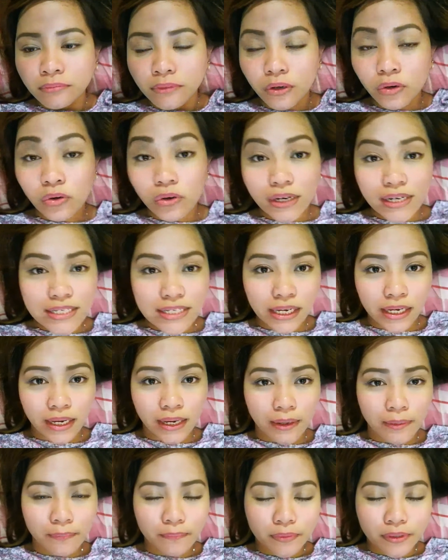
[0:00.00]
Oo
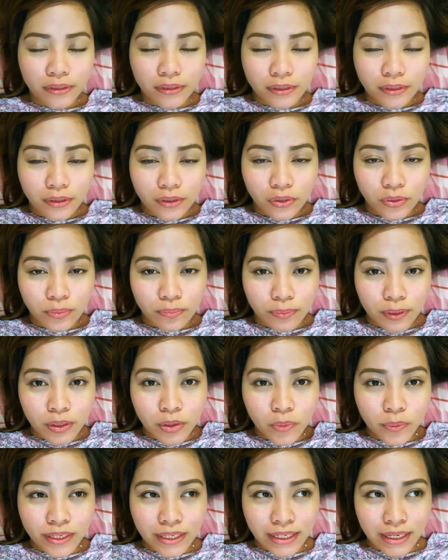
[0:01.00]
kasi, nung
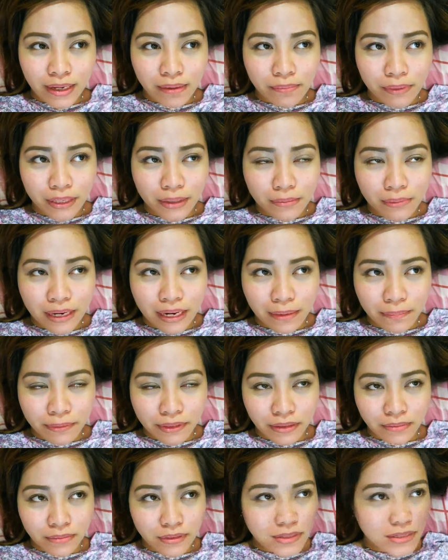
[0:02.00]
pag-uwi namin, malapit
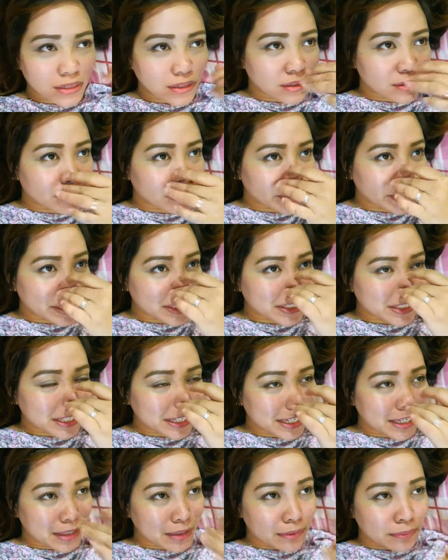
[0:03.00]
na magsara yung
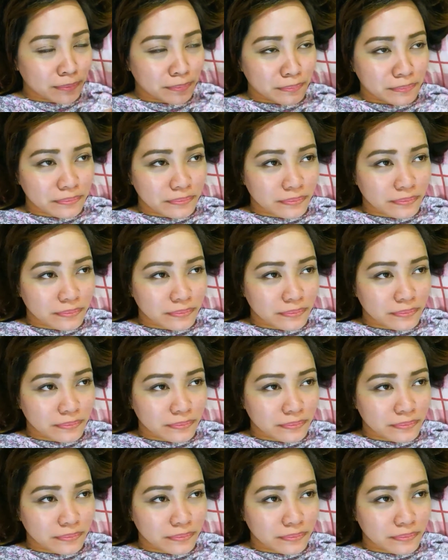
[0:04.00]
SM.